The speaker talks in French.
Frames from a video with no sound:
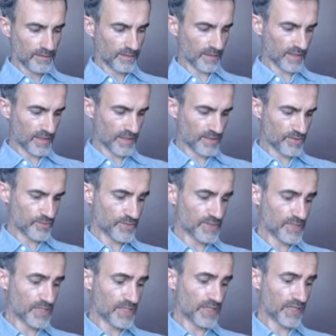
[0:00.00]
Très
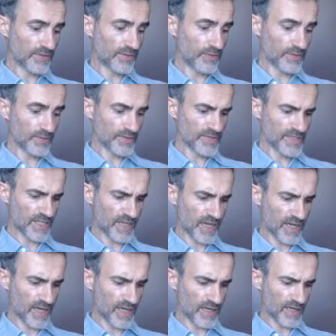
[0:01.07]
utiles à d'autres
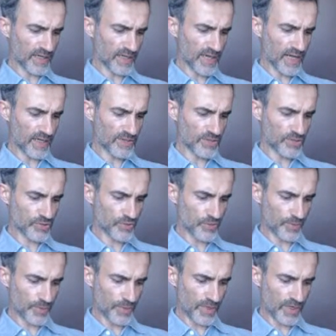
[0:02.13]
égards, elles
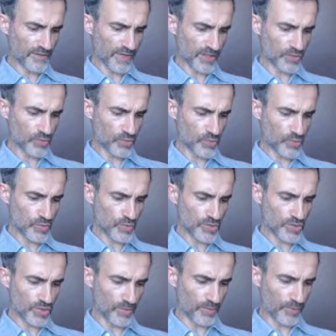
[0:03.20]
sont pour la vertu
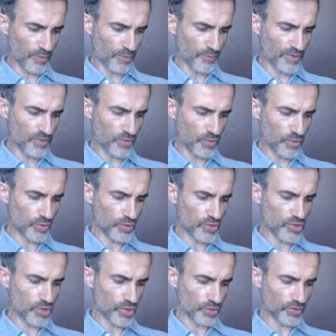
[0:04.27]
sans profit d'aucune
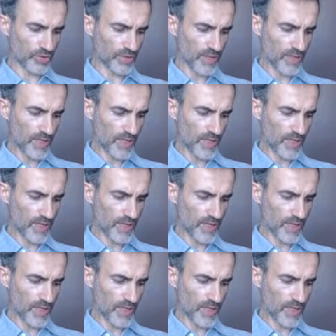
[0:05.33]
sorte.